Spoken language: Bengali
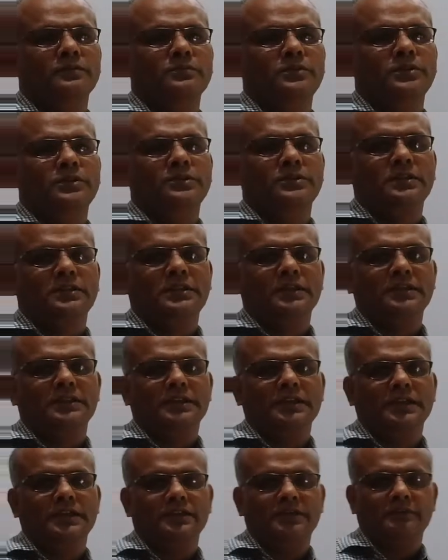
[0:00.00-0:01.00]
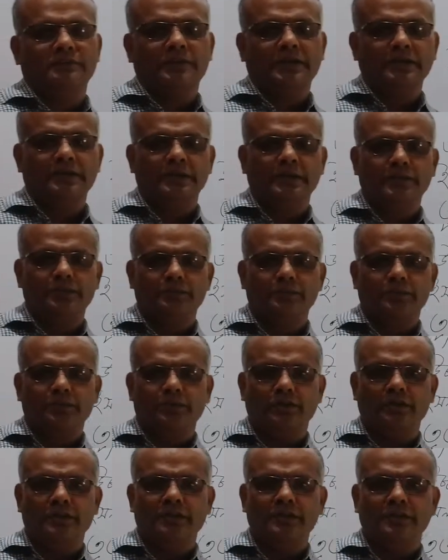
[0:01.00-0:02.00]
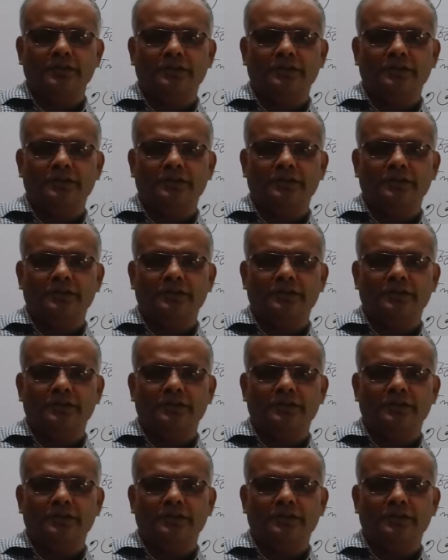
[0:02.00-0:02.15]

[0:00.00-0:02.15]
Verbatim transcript: প্রিয় শিক্ষার্থী আজকে পাঠদানের বিষয়